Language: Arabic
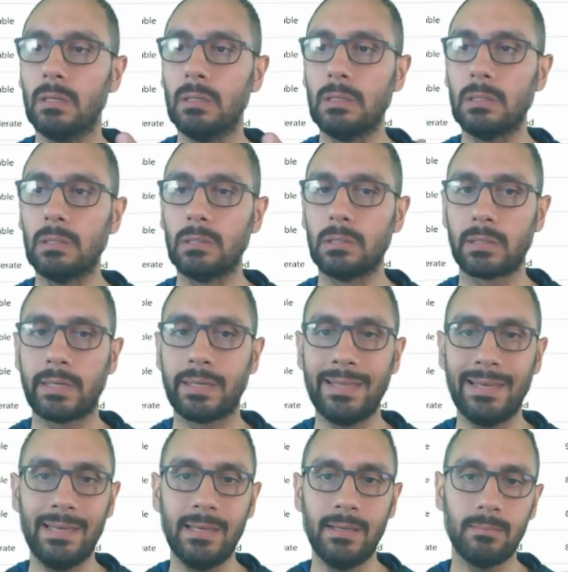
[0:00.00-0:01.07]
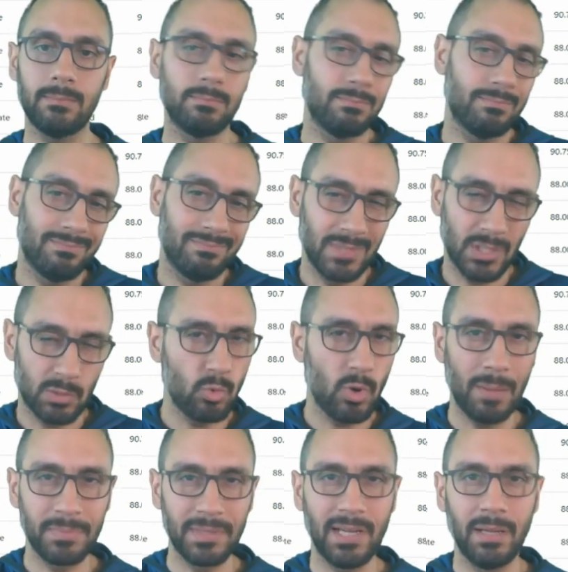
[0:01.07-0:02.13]
آه، كل مجموعة
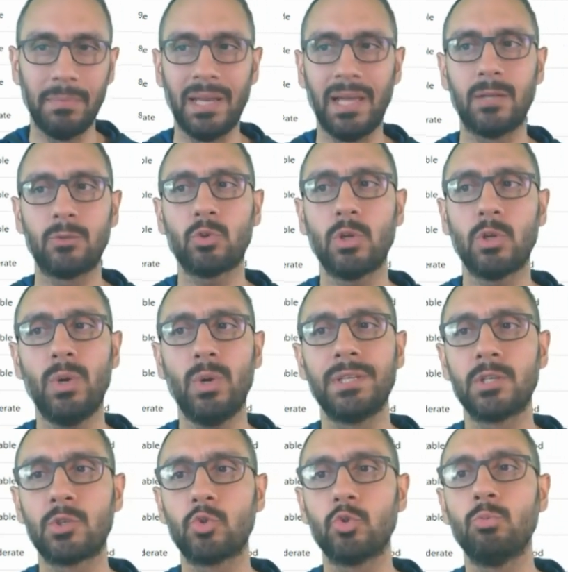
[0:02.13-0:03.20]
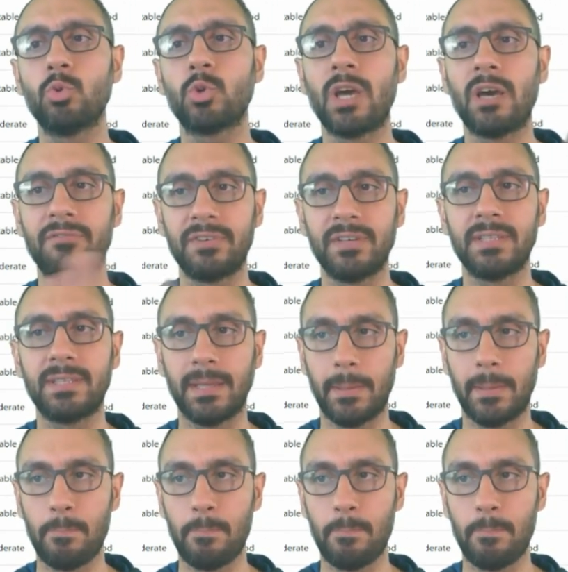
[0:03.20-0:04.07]
من العملات وكل وحدة شو مكافئتها